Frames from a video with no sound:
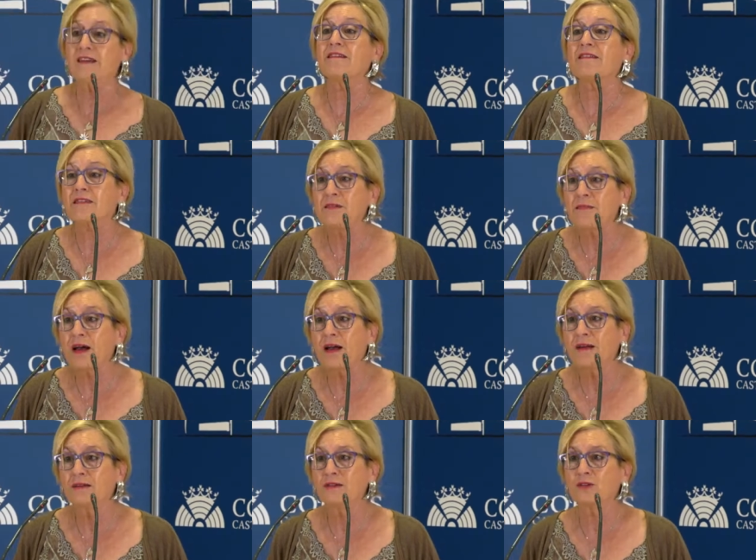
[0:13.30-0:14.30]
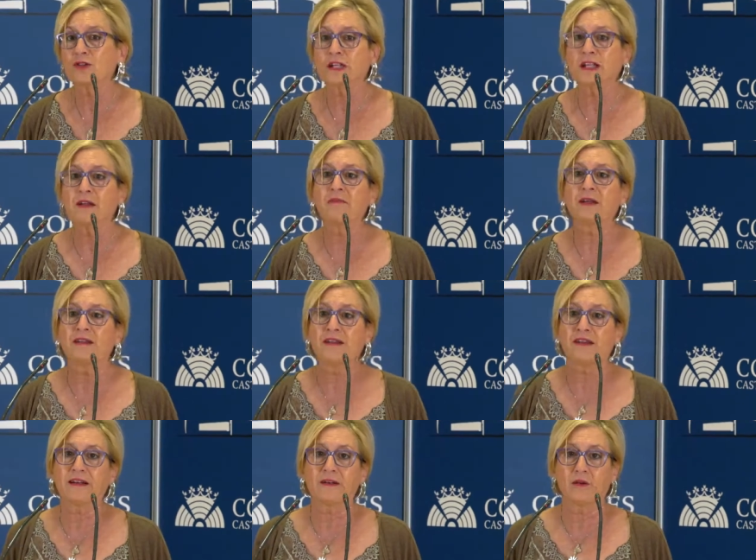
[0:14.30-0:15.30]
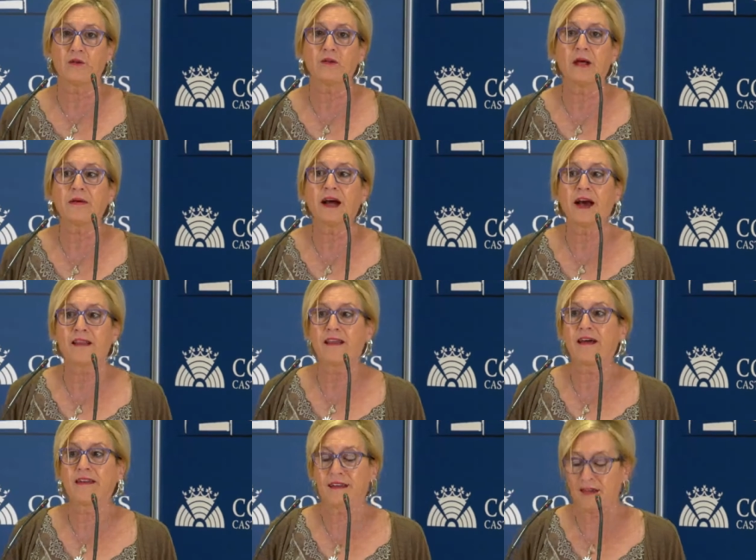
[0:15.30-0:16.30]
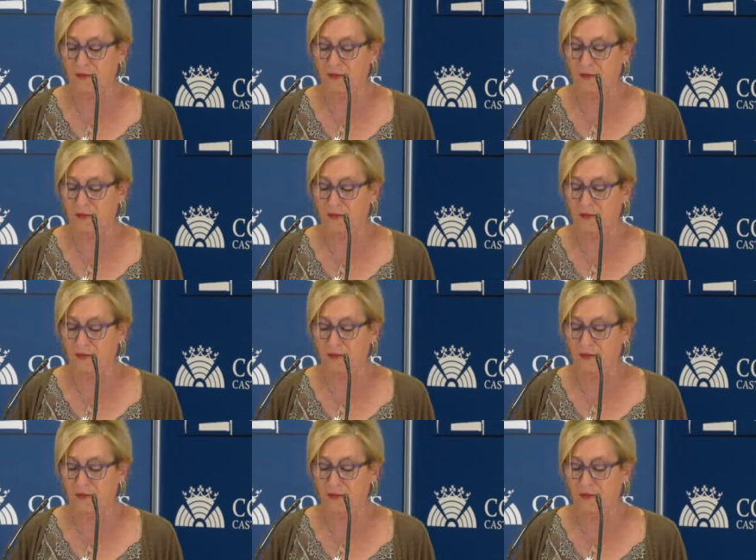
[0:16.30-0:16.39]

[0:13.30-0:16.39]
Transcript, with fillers: Y encima nos quieren vender una bajada de